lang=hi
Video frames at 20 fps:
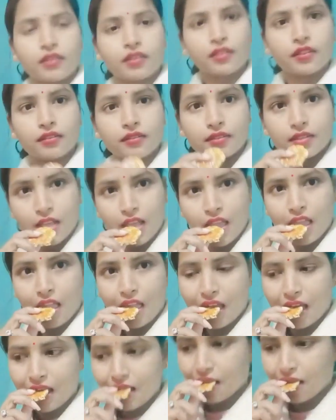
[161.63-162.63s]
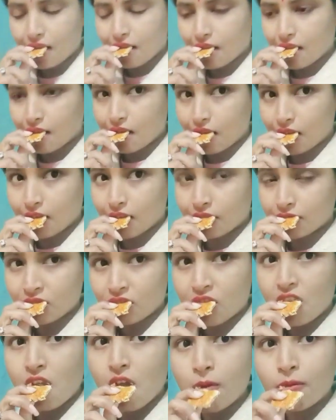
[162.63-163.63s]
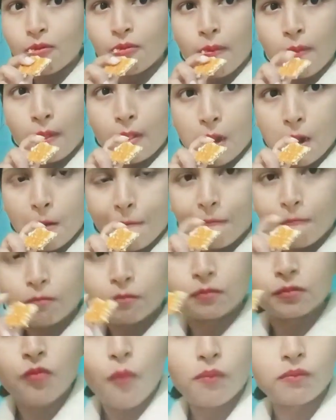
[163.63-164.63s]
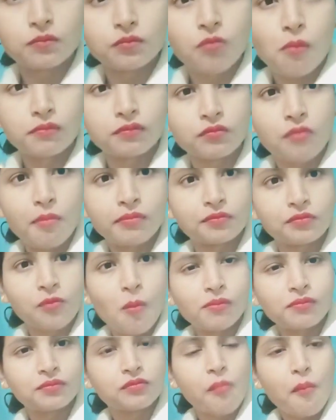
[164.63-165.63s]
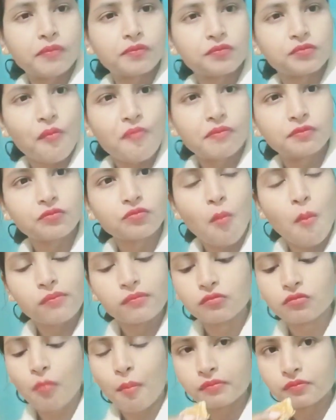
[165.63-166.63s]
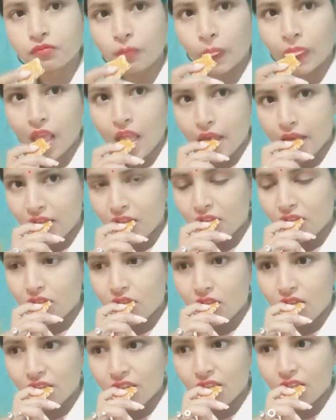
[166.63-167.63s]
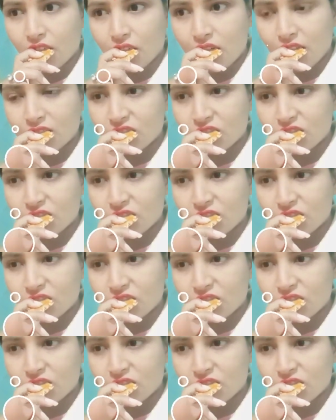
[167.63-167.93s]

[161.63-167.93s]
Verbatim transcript: बहुत पसंद है तो मैंने ये ले ली थी सो बस मैं यही खा रही थी तो गाइस मेरा आज का यही